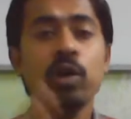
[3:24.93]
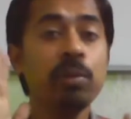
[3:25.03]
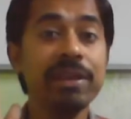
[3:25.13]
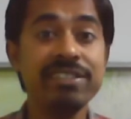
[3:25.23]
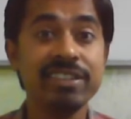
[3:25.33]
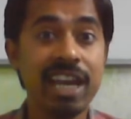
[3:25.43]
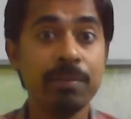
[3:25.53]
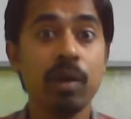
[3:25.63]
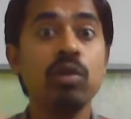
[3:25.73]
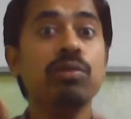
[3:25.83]
কোনো মিস্টেক
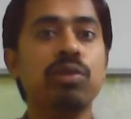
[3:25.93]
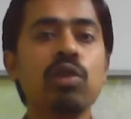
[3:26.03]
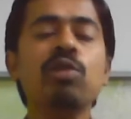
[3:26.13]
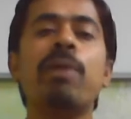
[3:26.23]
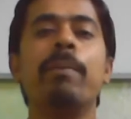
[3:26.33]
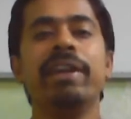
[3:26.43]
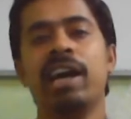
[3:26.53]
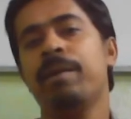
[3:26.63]
বা কোনো ভুল পাবে না